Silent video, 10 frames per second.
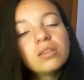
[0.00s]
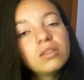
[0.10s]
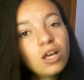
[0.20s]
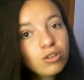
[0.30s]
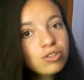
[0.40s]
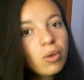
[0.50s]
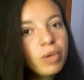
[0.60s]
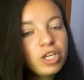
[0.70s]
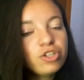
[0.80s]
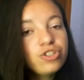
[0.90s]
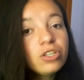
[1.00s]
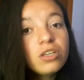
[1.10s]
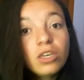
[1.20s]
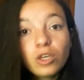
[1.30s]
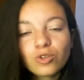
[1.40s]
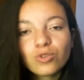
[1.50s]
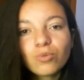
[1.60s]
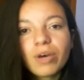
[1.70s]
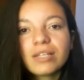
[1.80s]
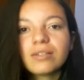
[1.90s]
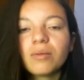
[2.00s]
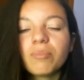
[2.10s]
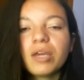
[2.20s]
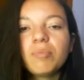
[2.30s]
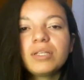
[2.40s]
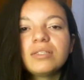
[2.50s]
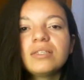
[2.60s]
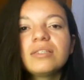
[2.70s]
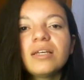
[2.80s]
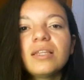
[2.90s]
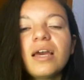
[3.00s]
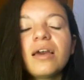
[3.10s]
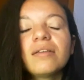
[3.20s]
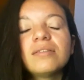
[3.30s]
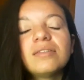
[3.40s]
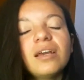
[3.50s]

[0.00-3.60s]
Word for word: Não somente isso, mas também precisa, né,